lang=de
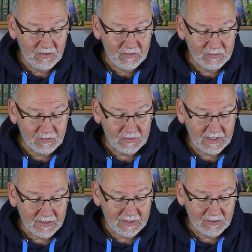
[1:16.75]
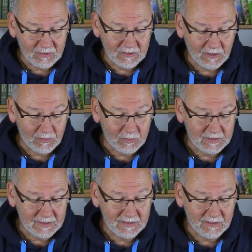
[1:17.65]
so sage ich euch auch
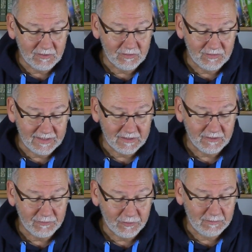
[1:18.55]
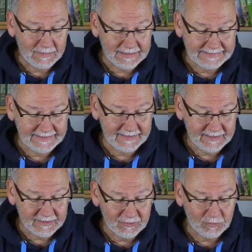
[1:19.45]
nicht, aus welcher Vollmacht ich
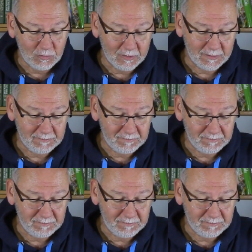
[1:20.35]
das tue.